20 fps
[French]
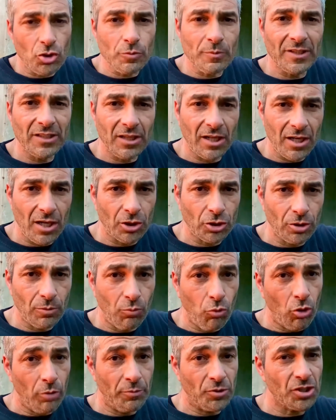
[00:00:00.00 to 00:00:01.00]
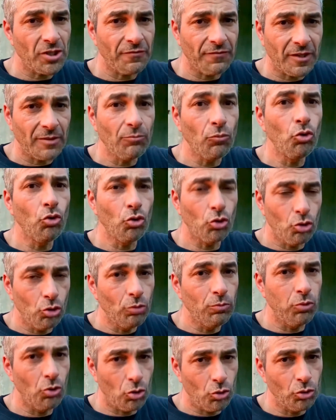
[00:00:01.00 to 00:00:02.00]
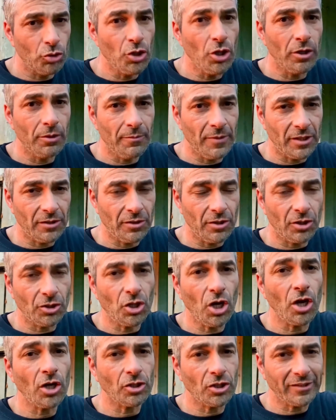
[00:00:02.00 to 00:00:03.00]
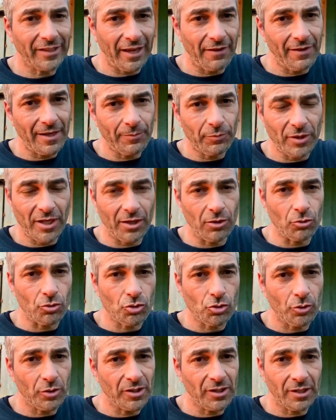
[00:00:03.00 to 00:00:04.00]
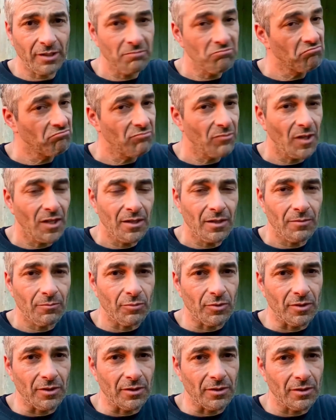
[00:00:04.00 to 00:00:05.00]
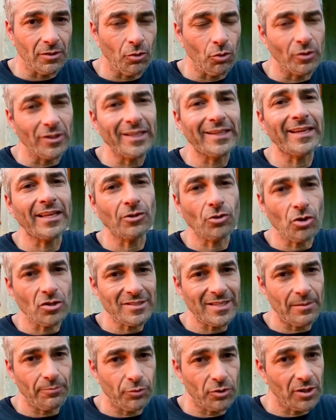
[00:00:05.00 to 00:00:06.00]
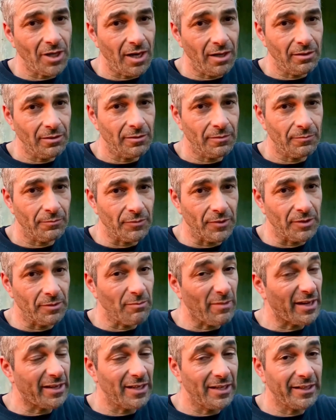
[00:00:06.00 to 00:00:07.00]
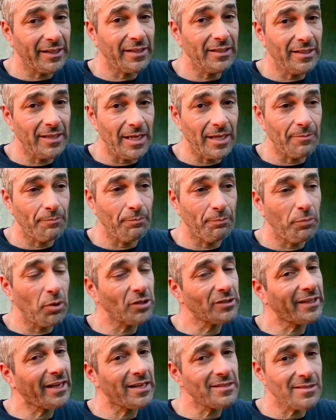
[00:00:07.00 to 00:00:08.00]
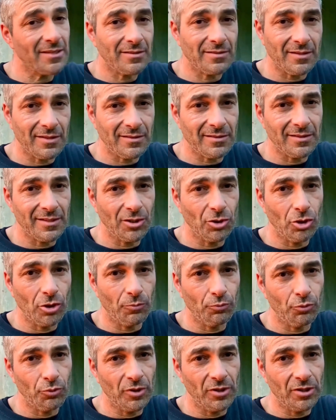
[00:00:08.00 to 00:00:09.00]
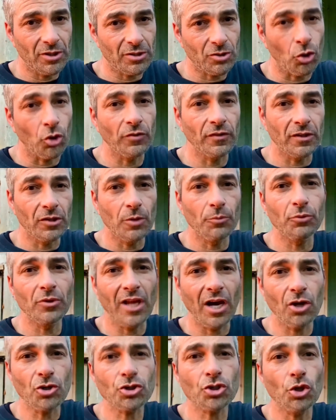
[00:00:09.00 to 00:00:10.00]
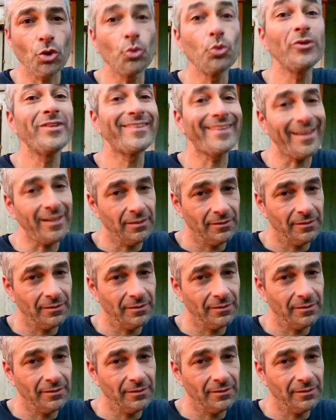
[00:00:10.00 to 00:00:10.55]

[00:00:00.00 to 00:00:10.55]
000 de bois, puis j'ai fait beaucoup, beaucoup d'heures de, de, travail pour la construire. Puis on est 14 ans plus tard, puis ma galerie est pas très esthétique depuis, depuis l'âge de 8 ans.